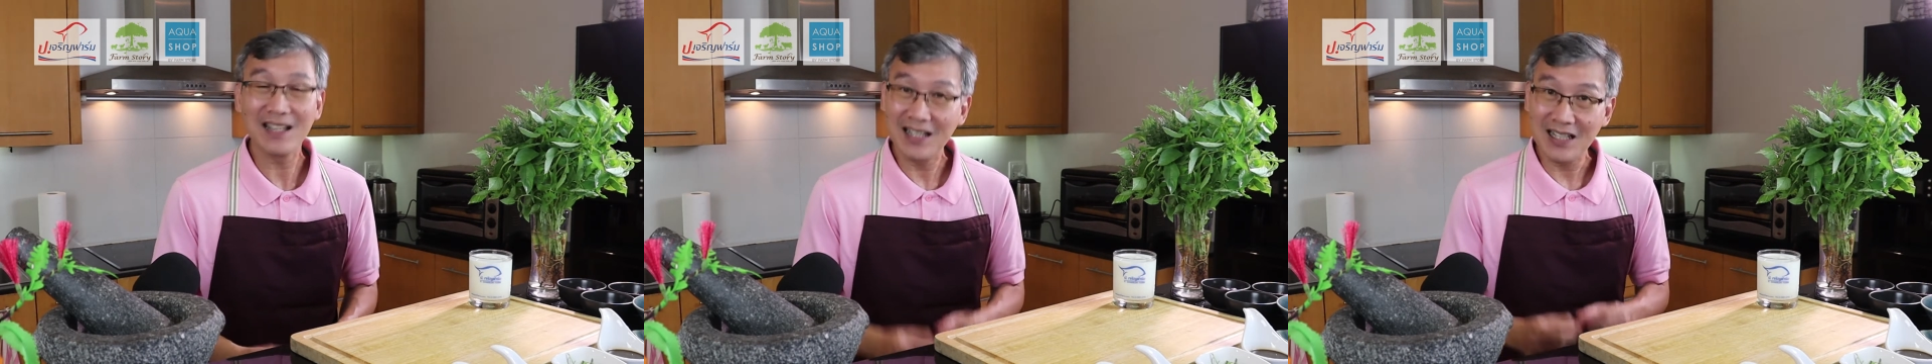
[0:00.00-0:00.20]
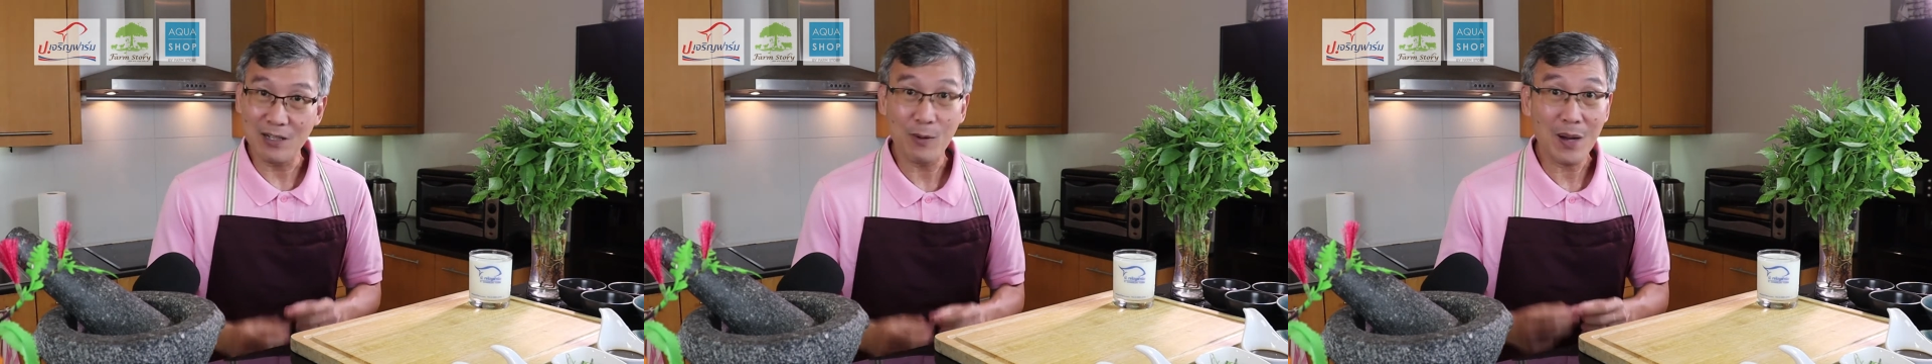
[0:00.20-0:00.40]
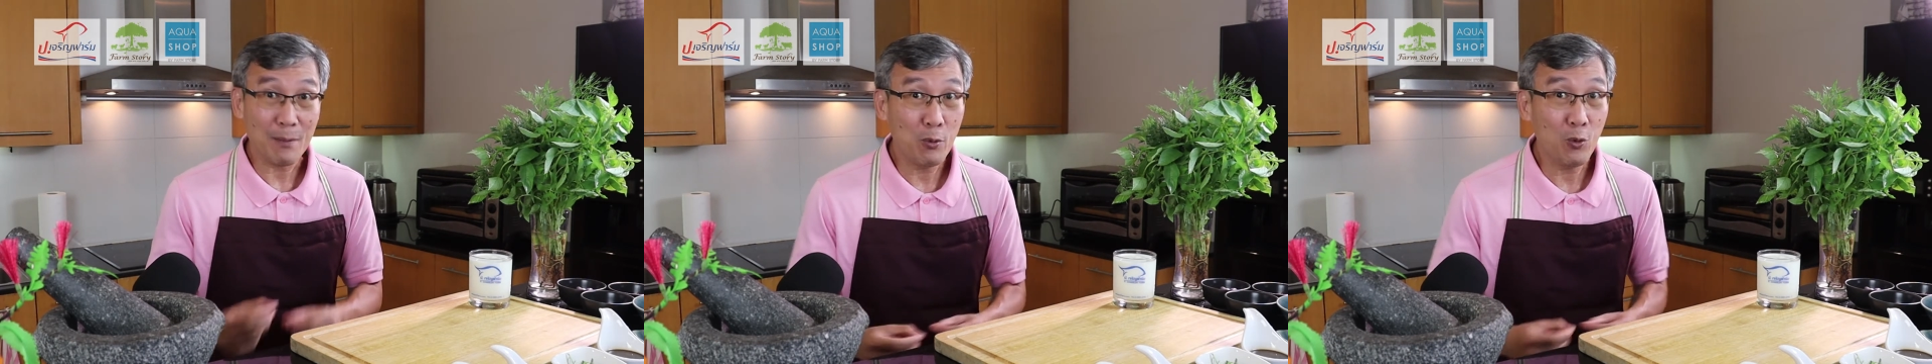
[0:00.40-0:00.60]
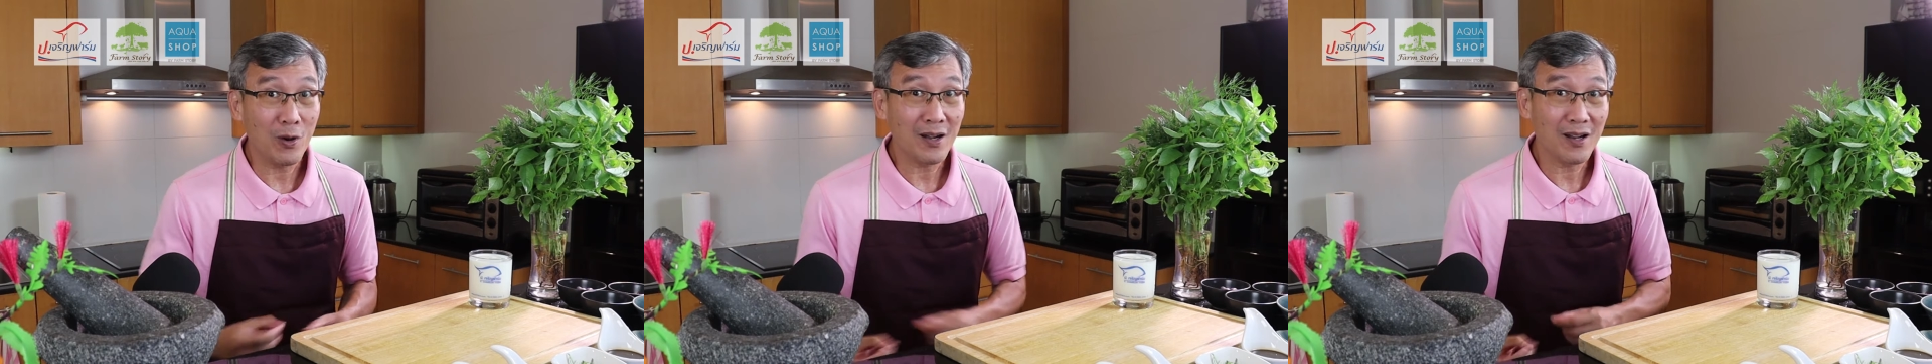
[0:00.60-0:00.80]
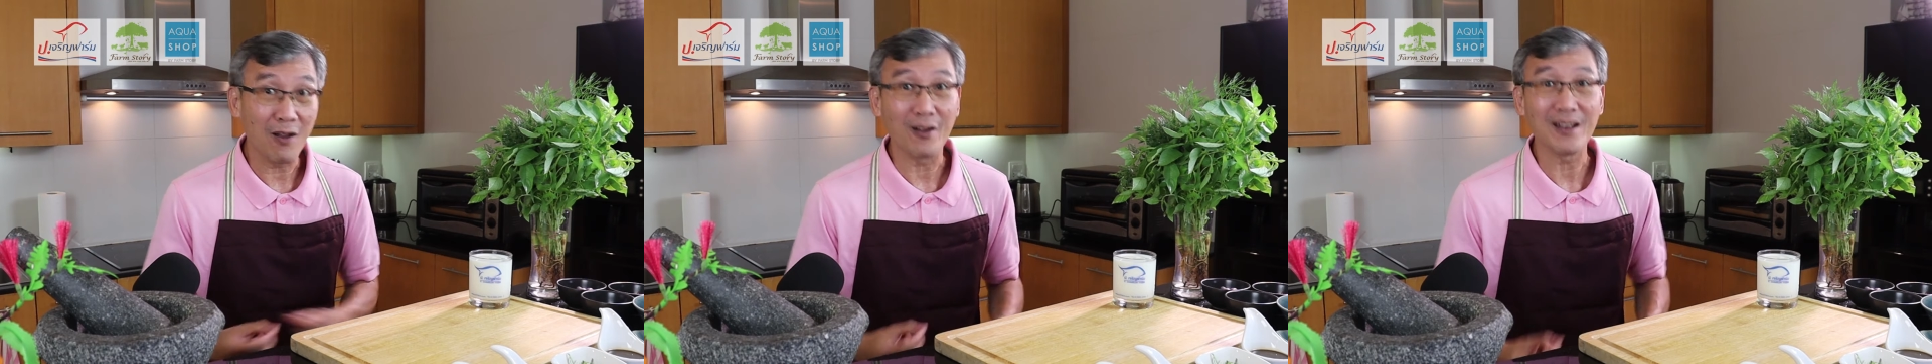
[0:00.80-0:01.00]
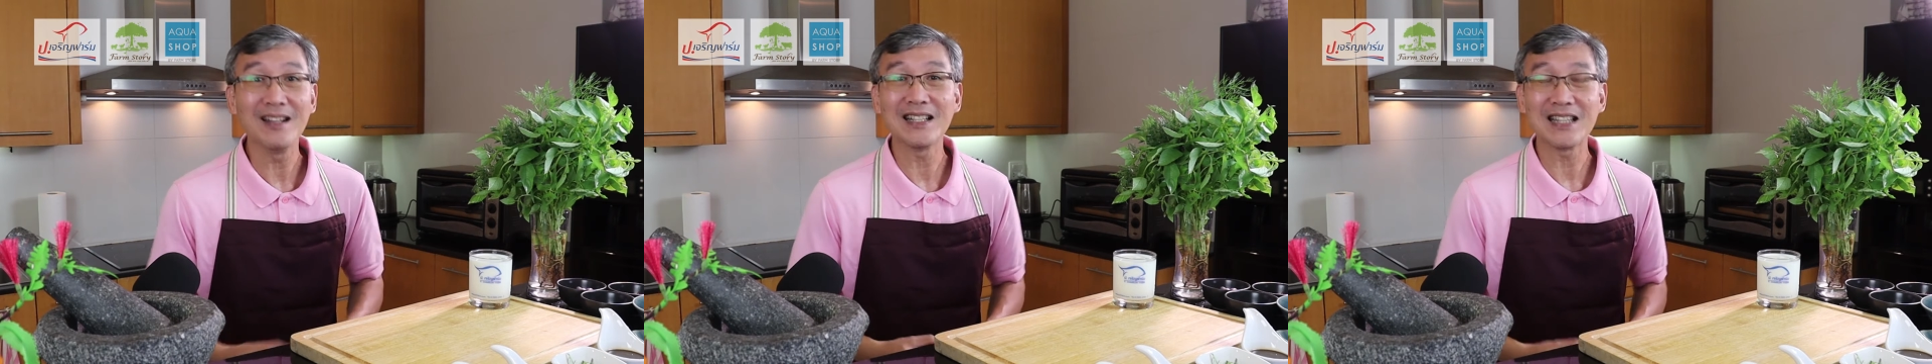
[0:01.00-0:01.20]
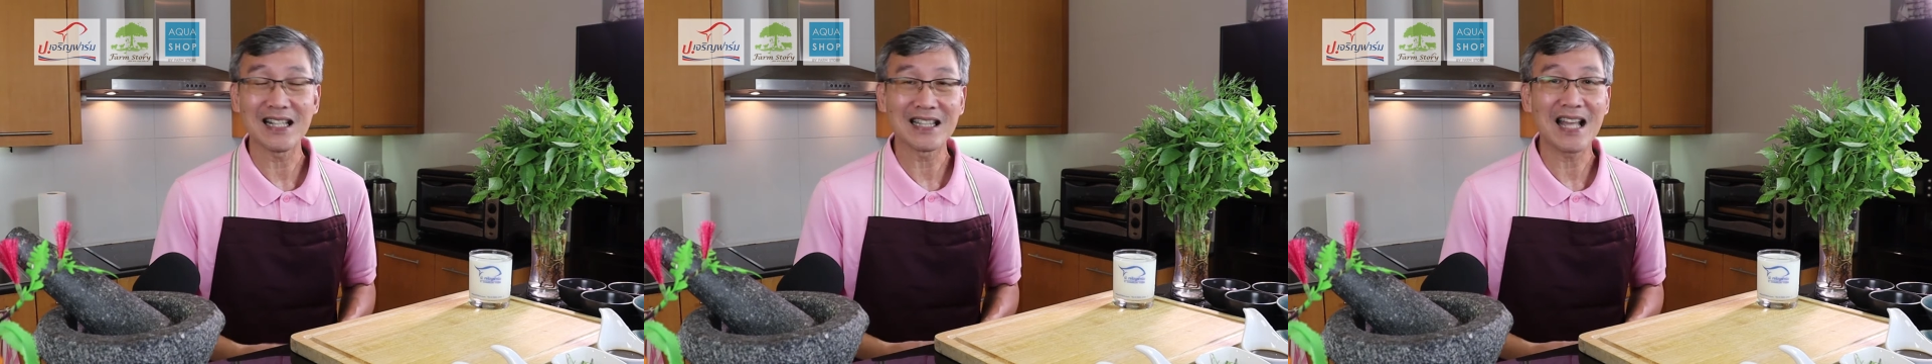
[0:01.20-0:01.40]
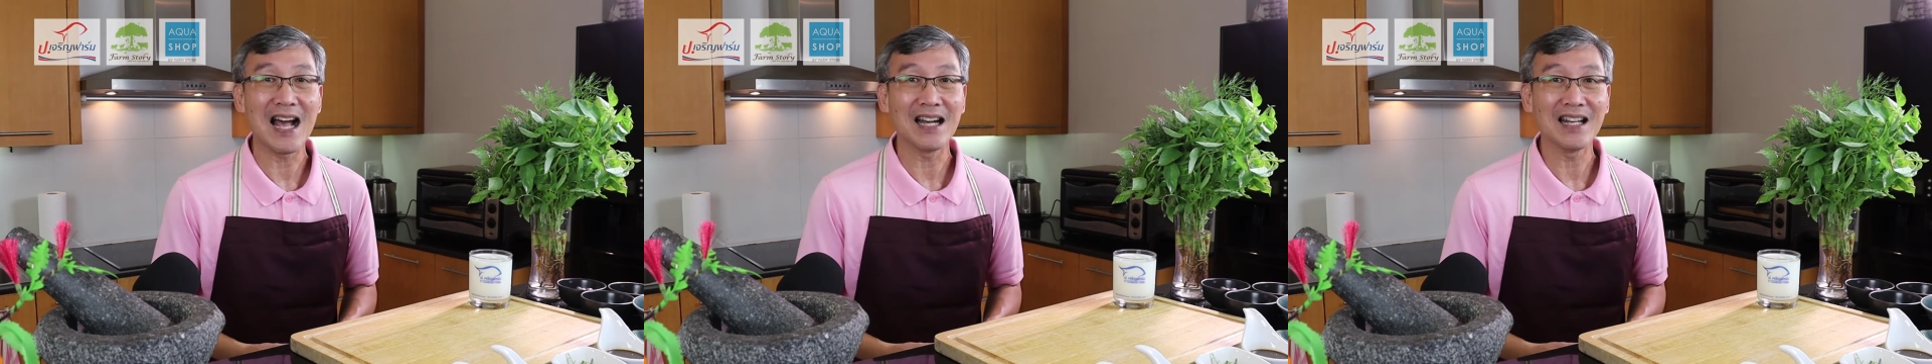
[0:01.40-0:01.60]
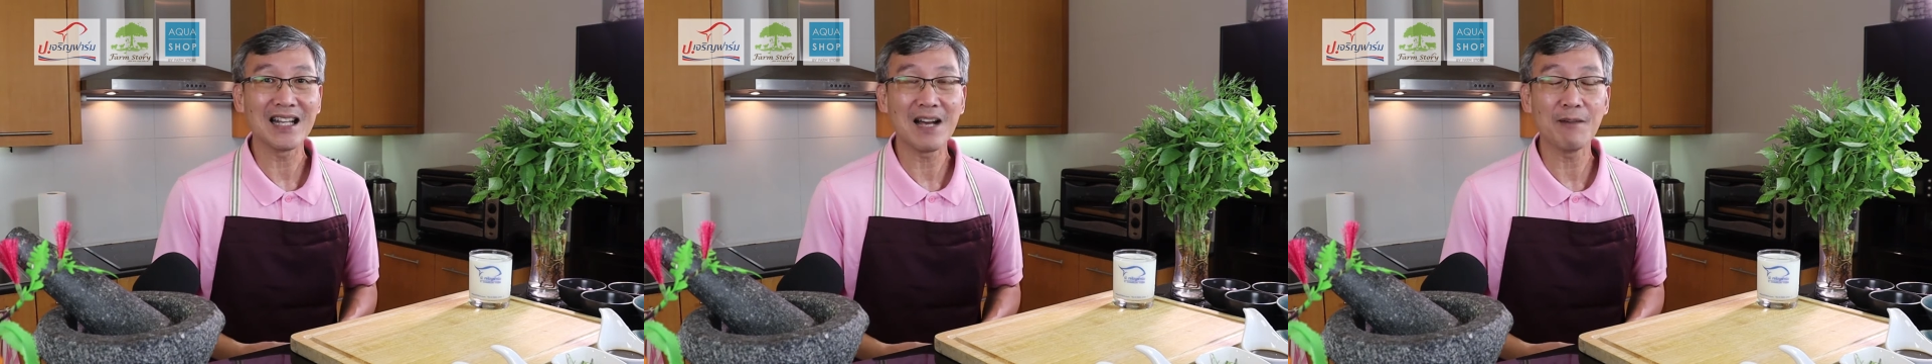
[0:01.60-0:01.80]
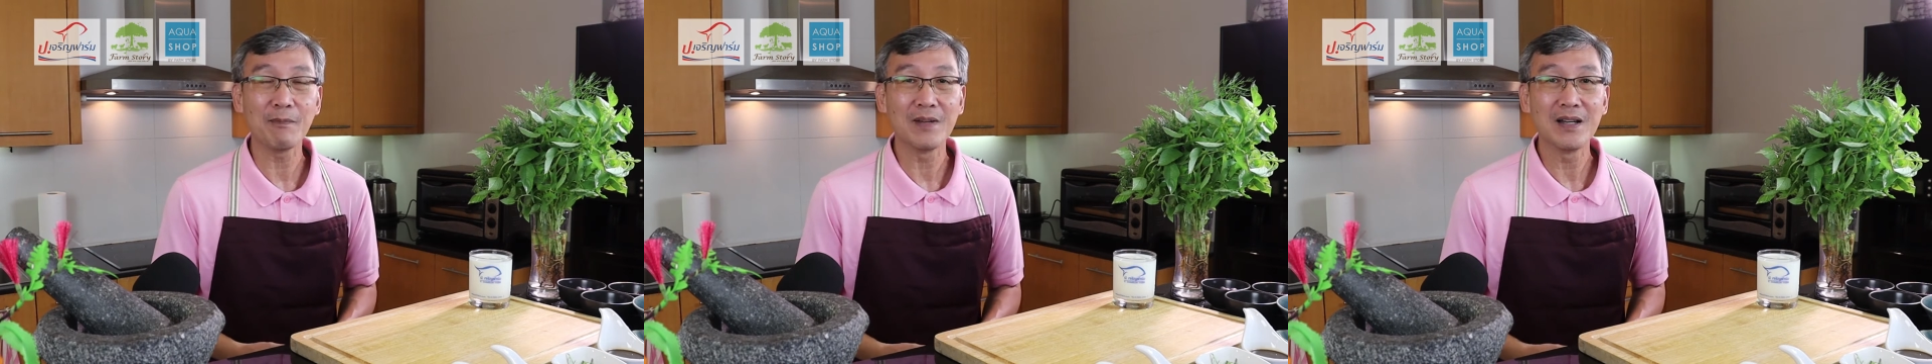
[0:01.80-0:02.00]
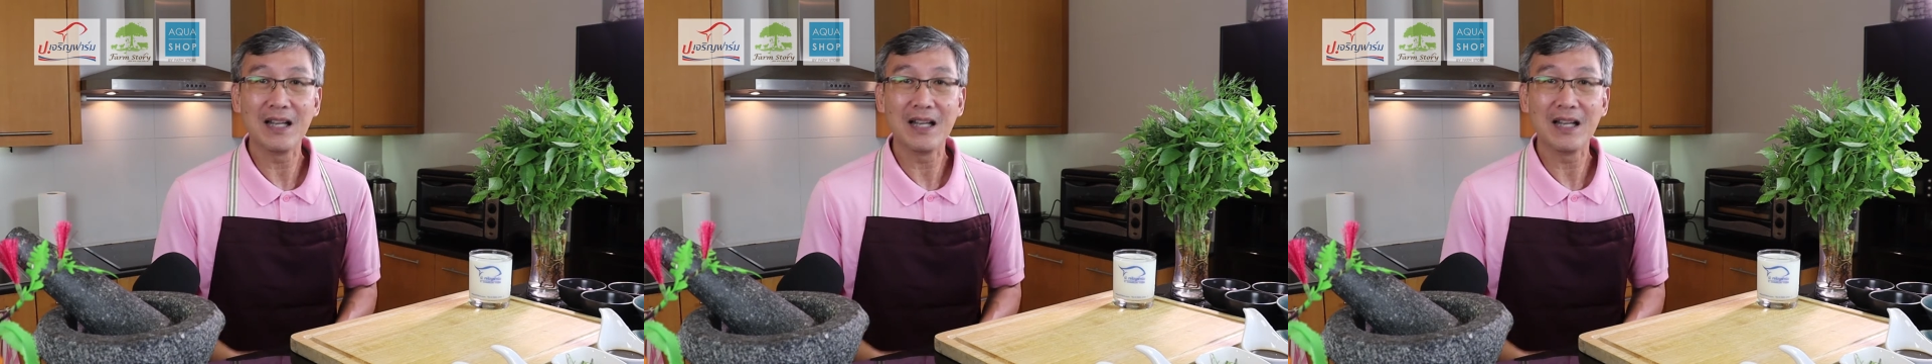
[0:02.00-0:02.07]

หรือว่าพวกหลอดเลือดต่างๆนะครับ